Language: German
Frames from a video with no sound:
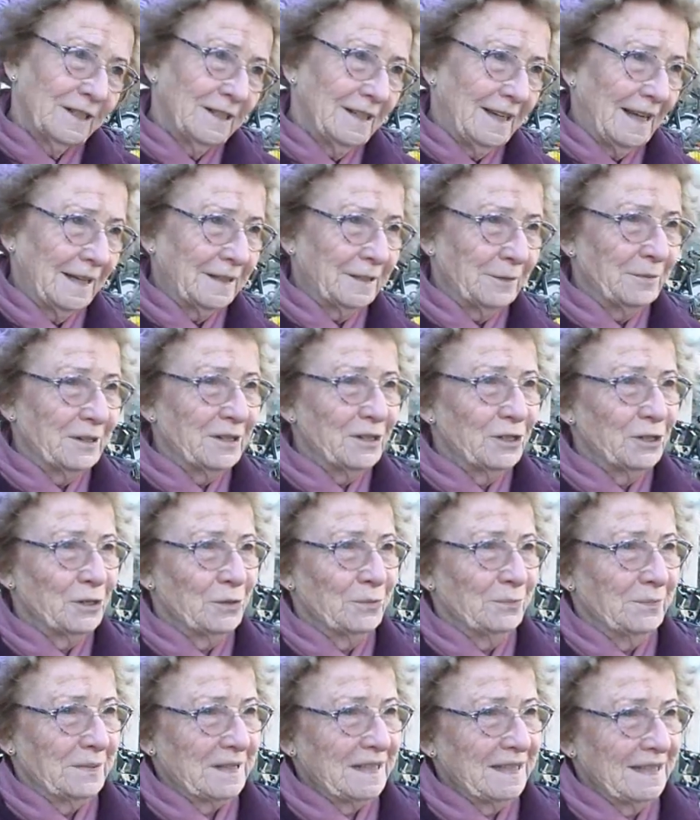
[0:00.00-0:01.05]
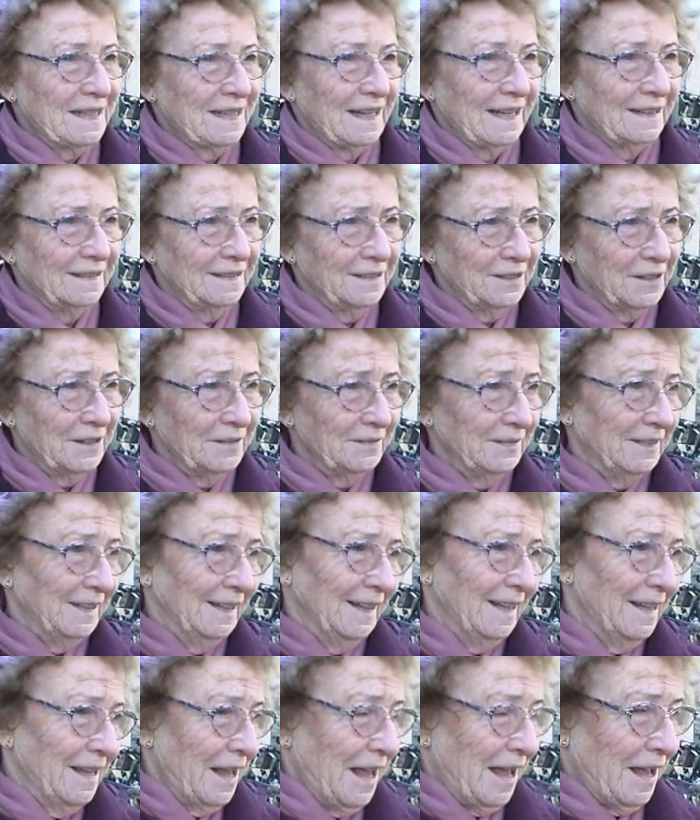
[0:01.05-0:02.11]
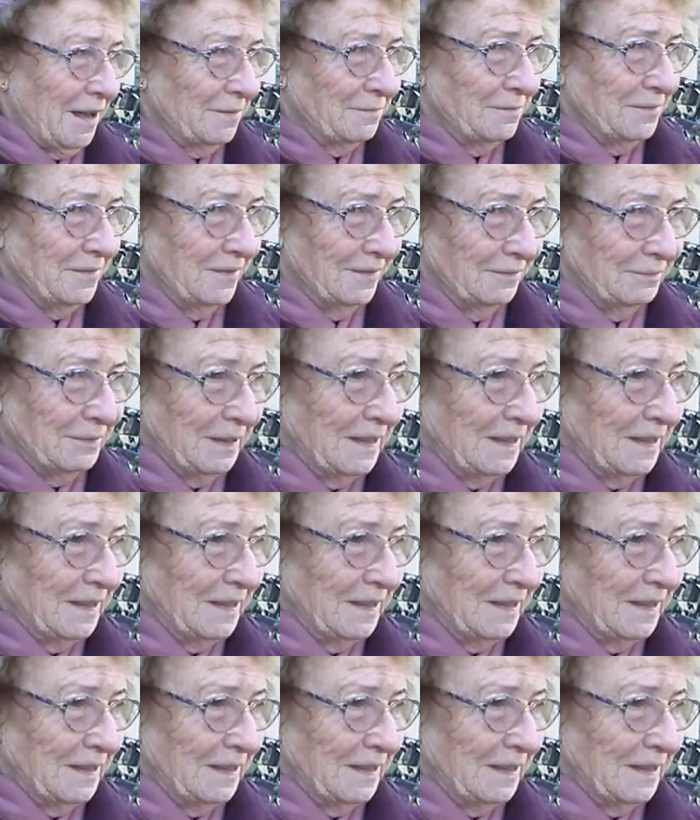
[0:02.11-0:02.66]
leider bin ich schon ein bisschen älter, habe einen